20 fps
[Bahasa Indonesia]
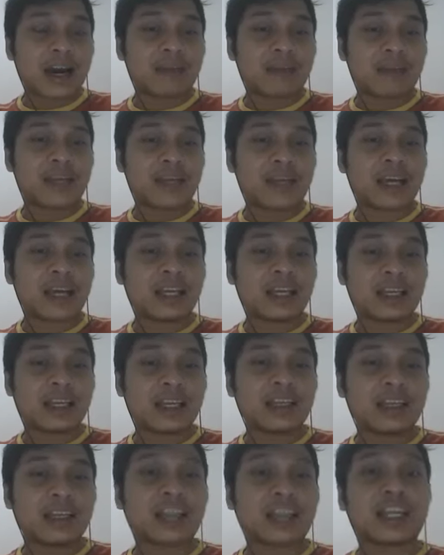bakar minyak
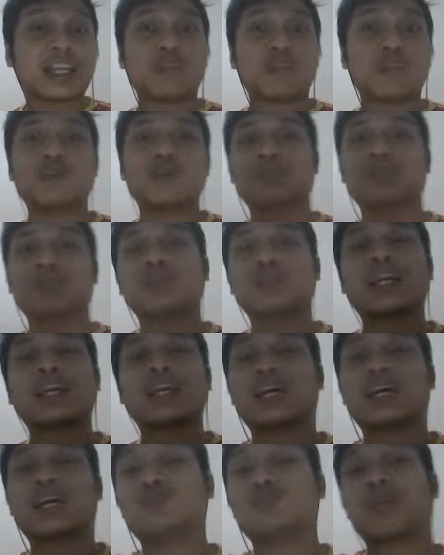ini yang tadi gue
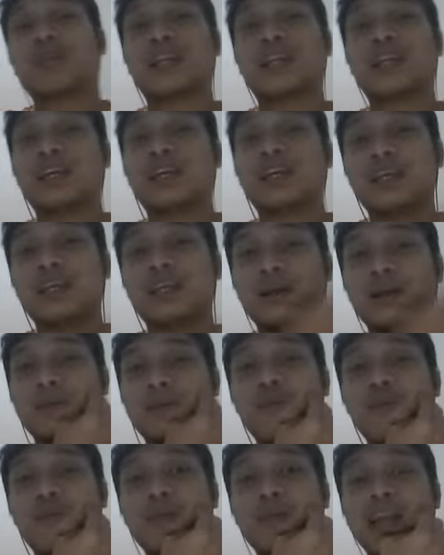sebutkan gak cuma di
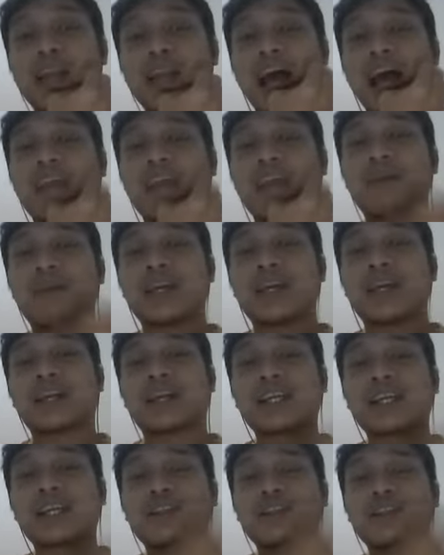mobil ya ada
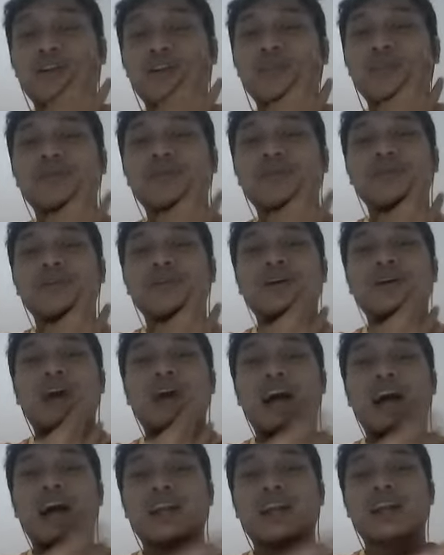banyak sektor
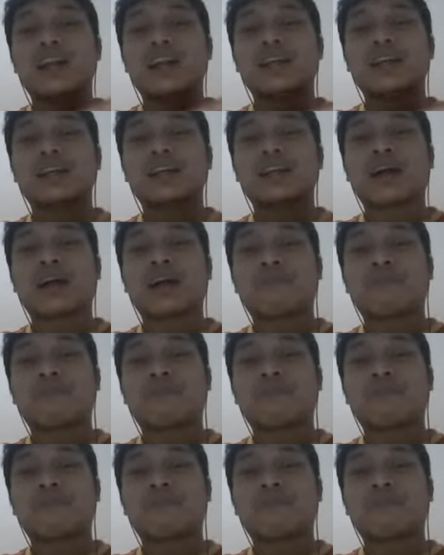ada di